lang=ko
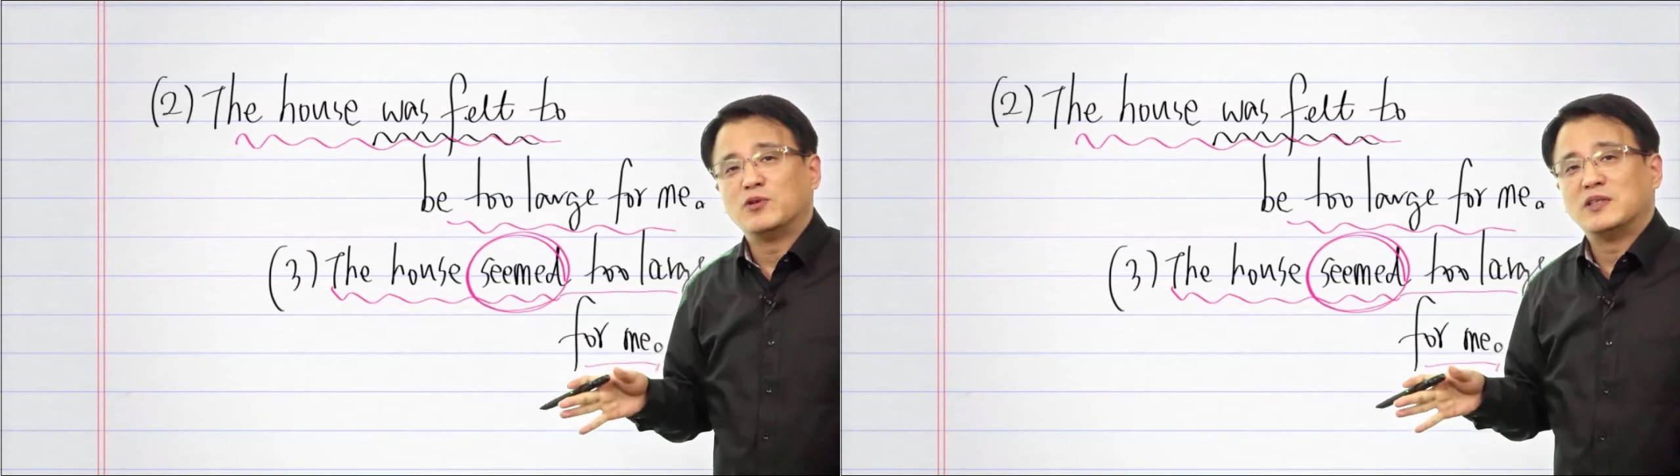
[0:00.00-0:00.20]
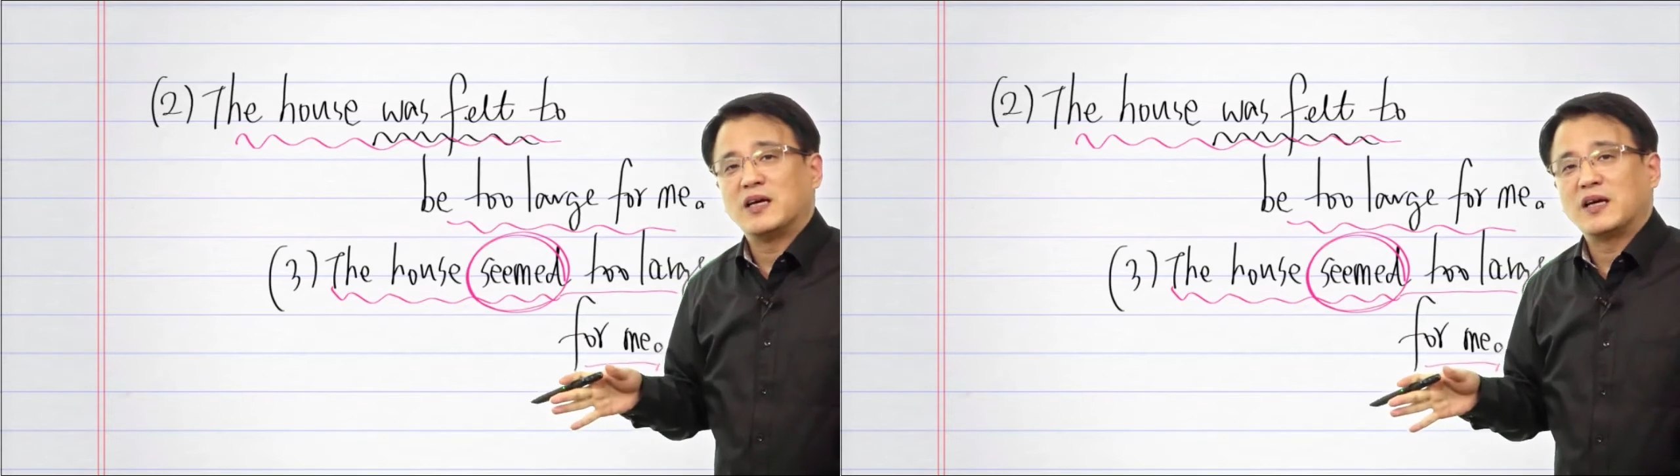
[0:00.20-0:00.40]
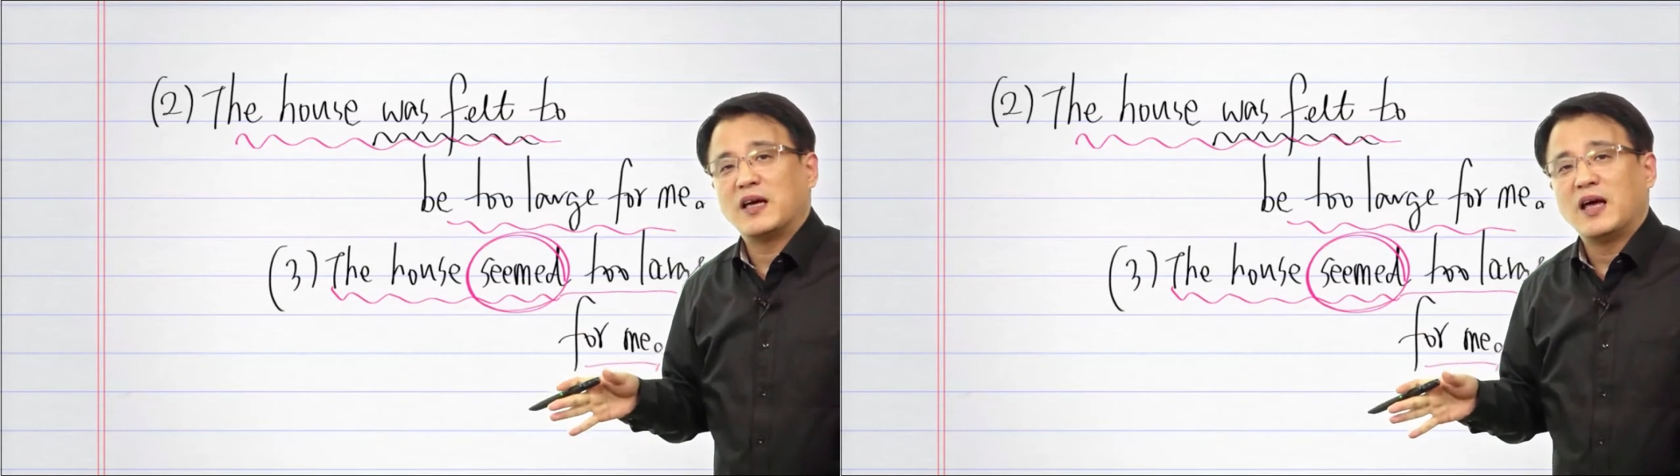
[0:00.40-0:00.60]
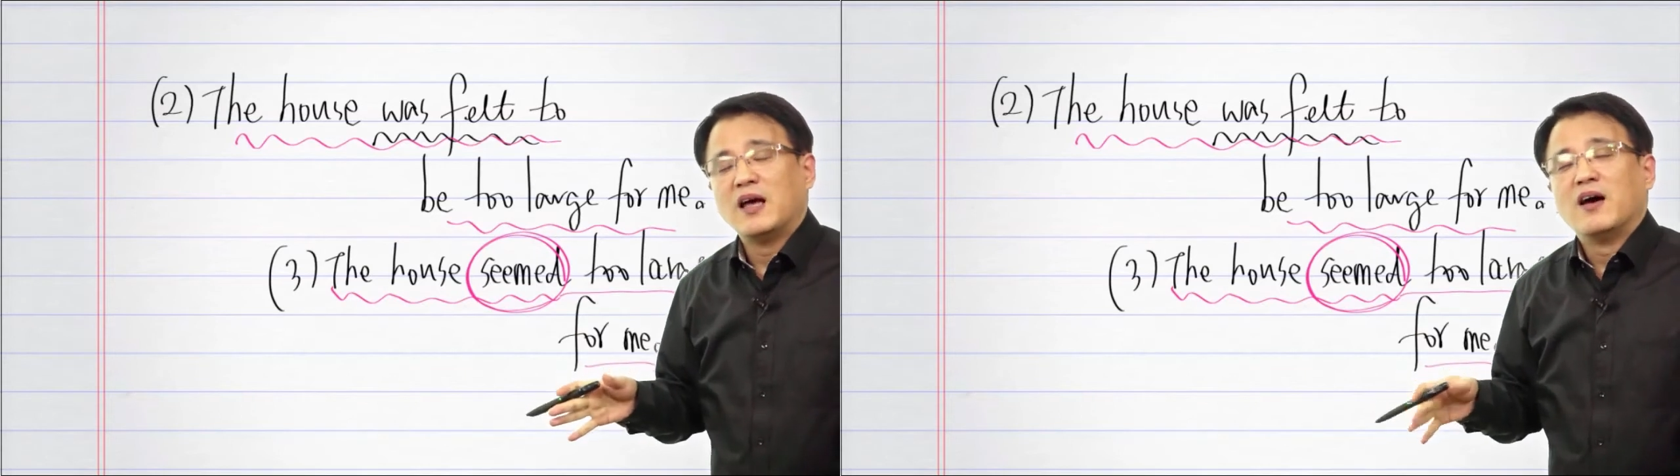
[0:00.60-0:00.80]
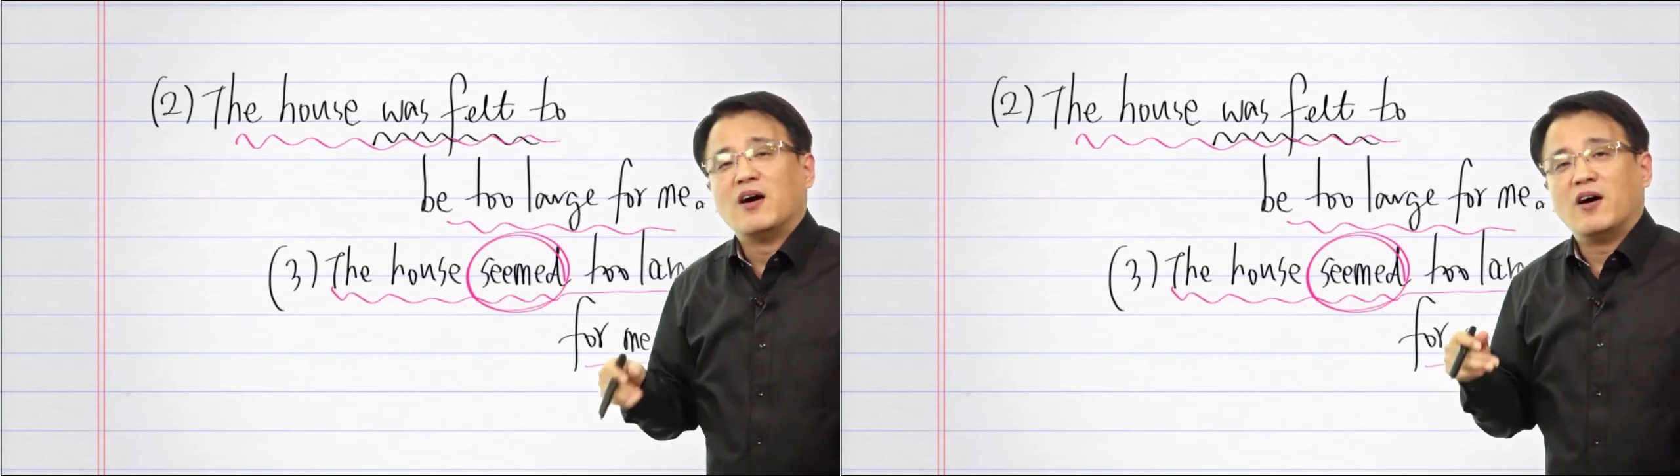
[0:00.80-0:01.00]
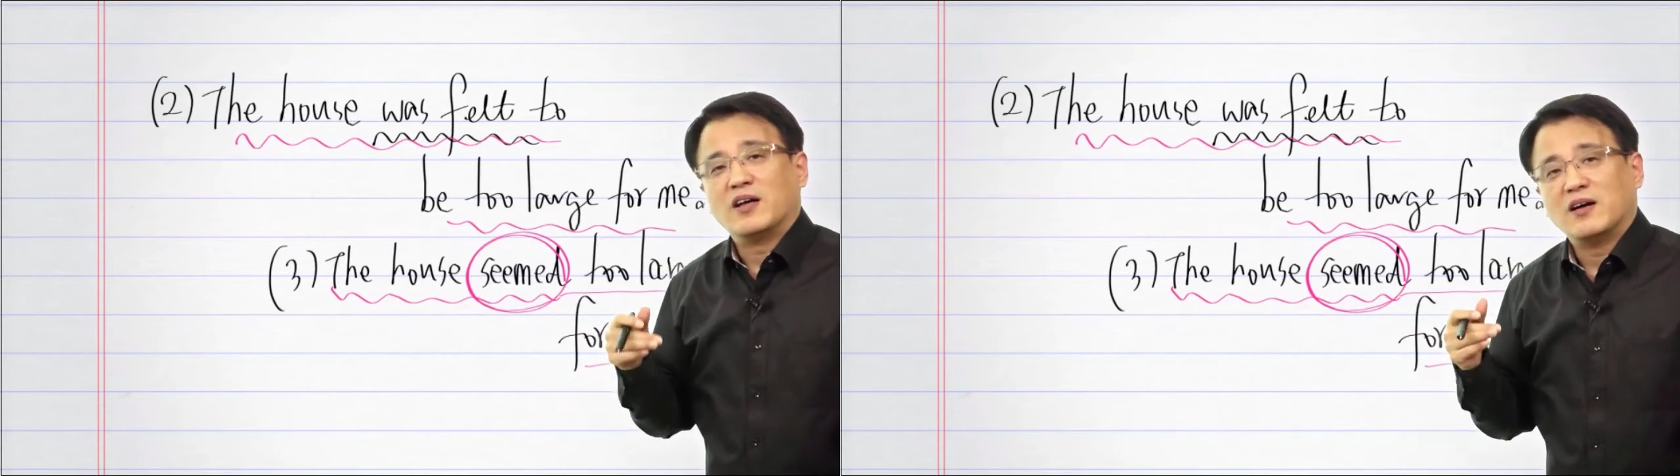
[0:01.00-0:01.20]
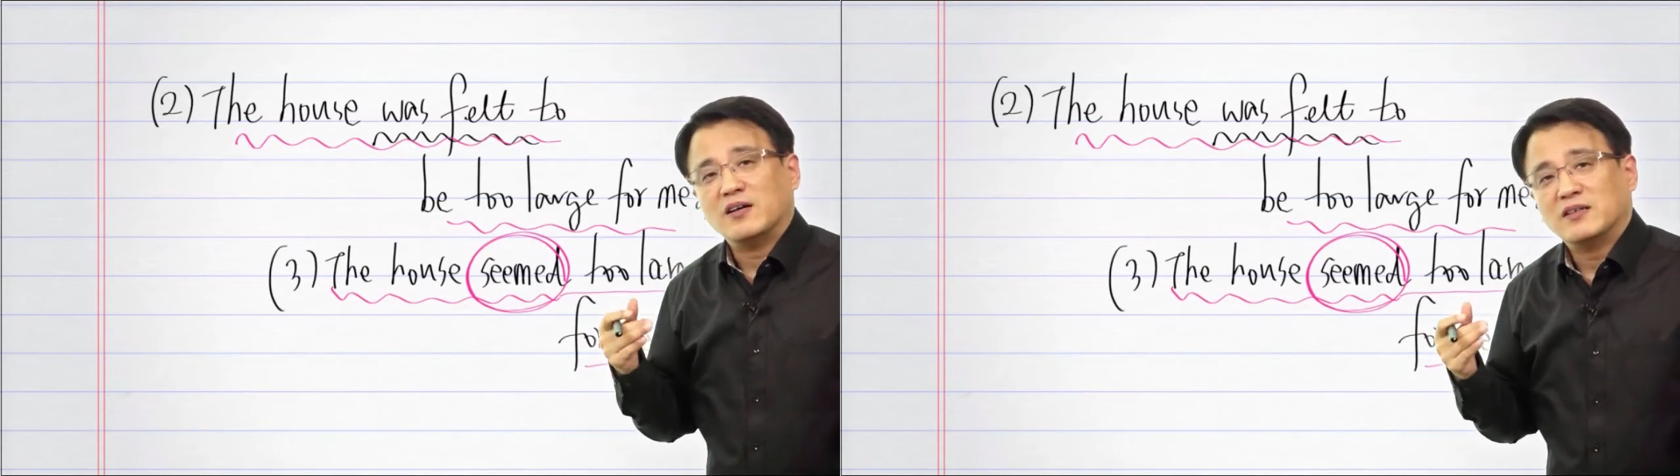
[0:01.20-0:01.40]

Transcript: 문장의 어,